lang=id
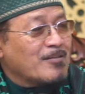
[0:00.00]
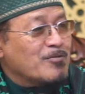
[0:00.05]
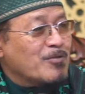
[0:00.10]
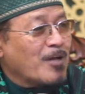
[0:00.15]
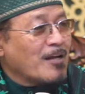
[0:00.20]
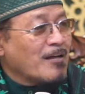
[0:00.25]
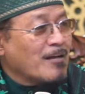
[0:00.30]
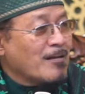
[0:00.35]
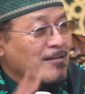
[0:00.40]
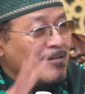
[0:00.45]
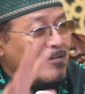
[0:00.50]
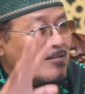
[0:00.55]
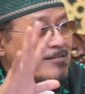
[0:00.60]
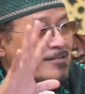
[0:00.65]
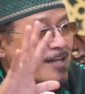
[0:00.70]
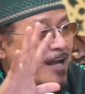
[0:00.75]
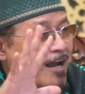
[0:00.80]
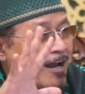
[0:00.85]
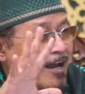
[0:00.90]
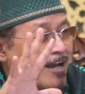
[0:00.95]
ya sudah
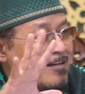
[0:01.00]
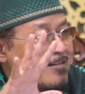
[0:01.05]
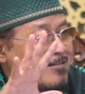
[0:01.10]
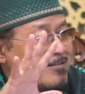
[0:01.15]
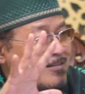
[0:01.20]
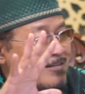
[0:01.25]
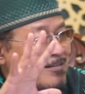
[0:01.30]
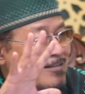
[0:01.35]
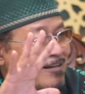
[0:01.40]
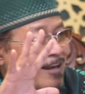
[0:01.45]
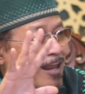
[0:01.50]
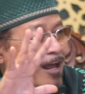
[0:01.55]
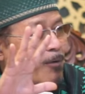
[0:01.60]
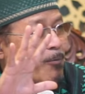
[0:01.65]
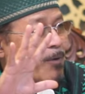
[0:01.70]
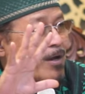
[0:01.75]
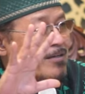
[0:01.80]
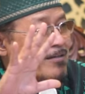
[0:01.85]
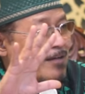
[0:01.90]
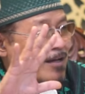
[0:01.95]
jangan
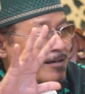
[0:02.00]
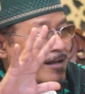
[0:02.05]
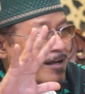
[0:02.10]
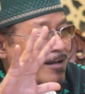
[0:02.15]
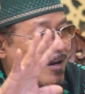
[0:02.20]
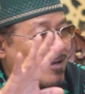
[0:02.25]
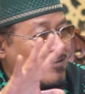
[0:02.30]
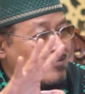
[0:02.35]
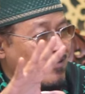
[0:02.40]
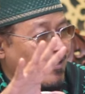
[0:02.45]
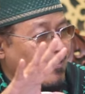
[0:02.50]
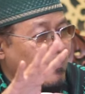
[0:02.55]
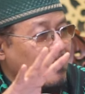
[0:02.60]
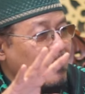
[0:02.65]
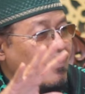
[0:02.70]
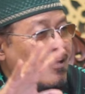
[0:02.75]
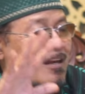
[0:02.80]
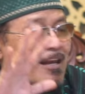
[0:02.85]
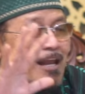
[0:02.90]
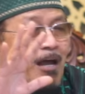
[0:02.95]
dilawan dengan kekerasan
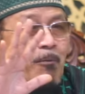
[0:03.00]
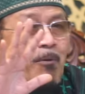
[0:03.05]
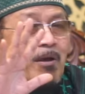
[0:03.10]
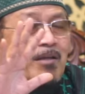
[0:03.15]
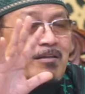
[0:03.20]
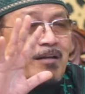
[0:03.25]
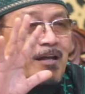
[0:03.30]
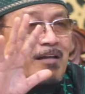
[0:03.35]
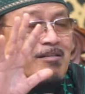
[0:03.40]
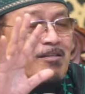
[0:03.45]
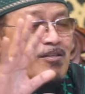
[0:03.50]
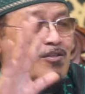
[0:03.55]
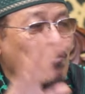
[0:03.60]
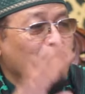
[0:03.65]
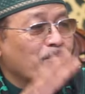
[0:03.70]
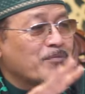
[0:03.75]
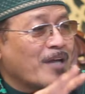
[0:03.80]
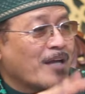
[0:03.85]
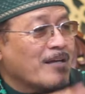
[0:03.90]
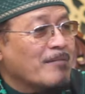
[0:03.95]
lawan dengan
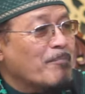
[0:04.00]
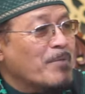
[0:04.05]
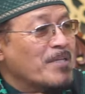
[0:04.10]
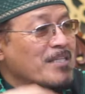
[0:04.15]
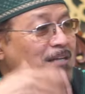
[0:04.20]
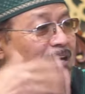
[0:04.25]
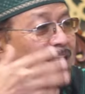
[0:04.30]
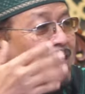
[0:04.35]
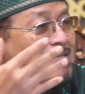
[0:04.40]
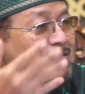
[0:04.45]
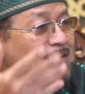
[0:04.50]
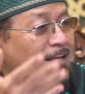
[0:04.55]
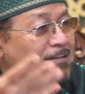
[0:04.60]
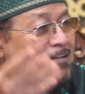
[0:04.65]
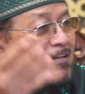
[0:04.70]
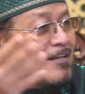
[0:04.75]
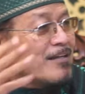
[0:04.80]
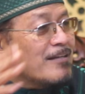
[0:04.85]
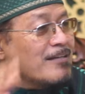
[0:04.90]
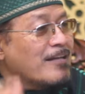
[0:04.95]
senyum dan
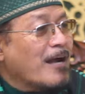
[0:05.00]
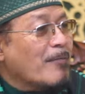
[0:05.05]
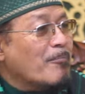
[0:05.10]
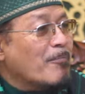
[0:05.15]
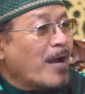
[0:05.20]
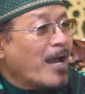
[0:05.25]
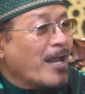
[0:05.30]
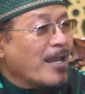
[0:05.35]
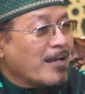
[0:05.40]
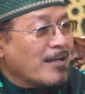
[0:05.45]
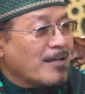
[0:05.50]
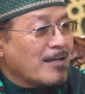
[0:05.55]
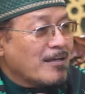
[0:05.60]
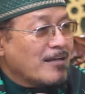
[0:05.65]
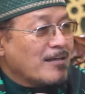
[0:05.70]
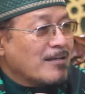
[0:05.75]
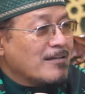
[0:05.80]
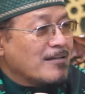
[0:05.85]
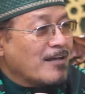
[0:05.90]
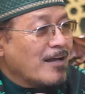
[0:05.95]
penjelasan yang baik
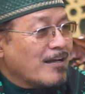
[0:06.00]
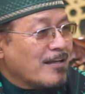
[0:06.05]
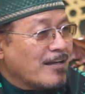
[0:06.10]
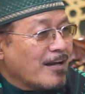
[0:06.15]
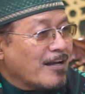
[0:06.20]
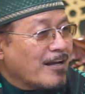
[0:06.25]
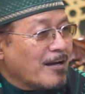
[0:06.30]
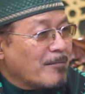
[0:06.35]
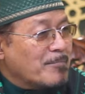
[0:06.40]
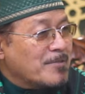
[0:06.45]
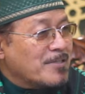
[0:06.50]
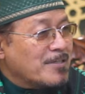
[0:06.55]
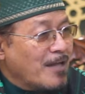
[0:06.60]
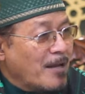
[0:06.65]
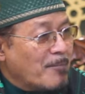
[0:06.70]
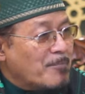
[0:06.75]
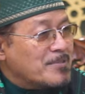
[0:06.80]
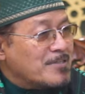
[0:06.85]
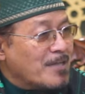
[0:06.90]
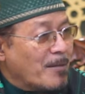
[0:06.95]
yang kira-kira
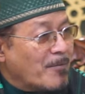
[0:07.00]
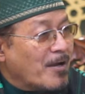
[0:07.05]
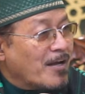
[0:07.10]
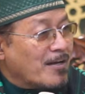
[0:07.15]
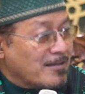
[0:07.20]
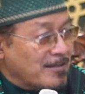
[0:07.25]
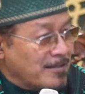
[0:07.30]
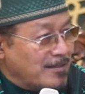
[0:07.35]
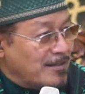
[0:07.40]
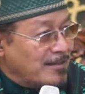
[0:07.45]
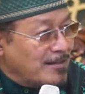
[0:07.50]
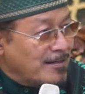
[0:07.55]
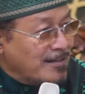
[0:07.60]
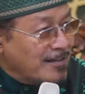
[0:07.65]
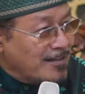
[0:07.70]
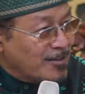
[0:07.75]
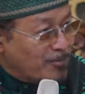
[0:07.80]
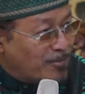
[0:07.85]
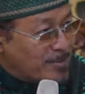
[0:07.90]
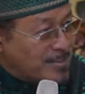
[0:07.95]
dia bisa mengerti
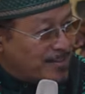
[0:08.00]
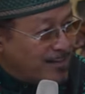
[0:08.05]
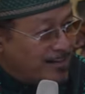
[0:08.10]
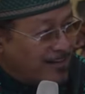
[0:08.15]
gitu mas